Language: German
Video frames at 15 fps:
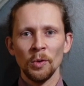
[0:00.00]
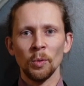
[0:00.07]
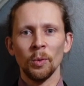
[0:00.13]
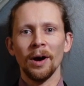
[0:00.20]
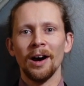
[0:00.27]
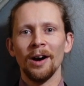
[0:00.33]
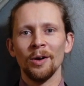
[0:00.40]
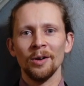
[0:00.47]

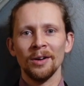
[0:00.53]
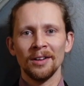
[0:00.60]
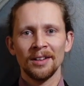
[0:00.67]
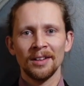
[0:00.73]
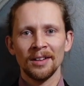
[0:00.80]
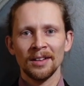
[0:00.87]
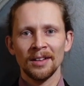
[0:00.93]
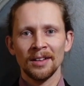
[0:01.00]
Wow,
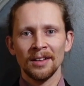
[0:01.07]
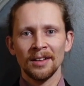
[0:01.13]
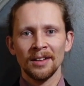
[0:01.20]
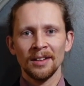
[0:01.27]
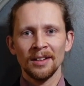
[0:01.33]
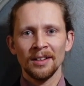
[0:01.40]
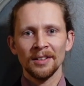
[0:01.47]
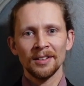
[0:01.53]

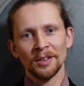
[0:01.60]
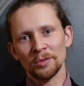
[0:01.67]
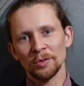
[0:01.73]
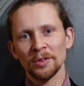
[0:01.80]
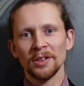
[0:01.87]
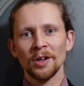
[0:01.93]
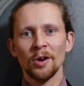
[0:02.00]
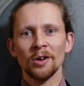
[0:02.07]
das
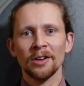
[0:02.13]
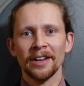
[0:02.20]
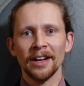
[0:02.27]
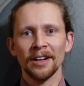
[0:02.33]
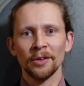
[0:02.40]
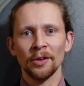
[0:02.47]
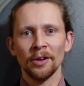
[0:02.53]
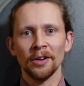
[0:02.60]
würde ich ja auch
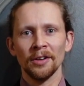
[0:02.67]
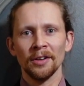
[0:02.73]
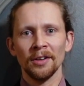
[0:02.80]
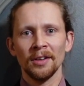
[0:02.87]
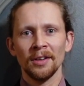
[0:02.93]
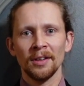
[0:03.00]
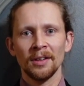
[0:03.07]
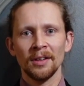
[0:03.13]
gern können.
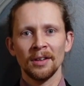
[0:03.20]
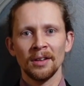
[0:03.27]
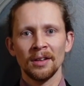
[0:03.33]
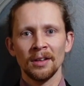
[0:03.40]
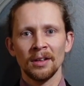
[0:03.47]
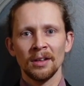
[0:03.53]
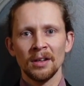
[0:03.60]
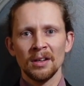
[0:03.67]

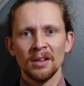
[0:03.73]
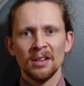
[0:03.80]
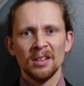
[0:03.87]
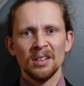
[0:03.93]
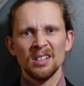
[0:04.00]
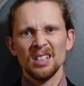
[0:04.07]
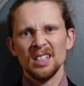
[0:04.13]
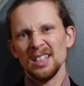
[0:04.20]

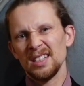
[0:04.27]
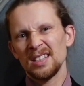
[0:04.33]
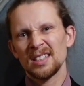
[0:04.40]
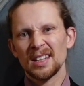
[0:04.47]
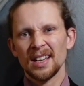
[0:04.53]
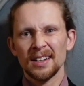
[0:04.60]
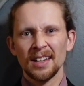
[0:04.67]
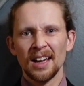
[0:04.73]
Ich
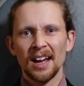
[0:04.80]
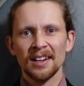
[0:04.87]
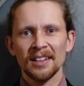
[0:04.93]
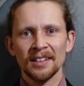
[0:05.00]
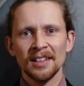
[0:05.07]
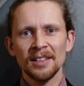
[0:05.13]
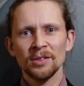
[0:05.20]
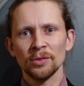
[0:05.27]
kann ja
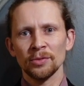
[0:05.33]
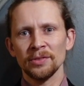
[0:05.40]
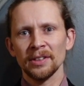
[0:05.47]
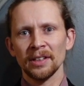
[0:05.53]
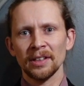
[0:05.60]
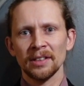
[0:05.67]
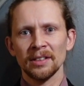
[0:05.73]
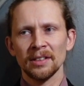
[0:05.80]
eigentlich nicht so viel
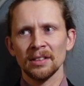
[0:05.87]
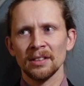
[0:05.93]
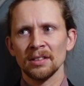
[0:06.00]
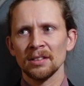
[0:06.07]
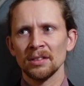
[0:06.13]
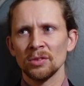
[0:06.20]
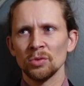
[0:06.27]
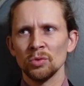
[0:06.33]

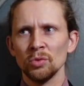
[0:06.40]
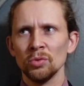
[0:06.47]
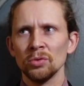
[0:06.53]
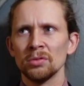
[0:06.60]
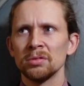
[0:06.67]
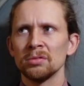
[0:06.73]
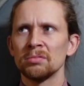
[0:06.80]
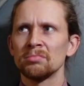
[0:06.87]
richtig gut.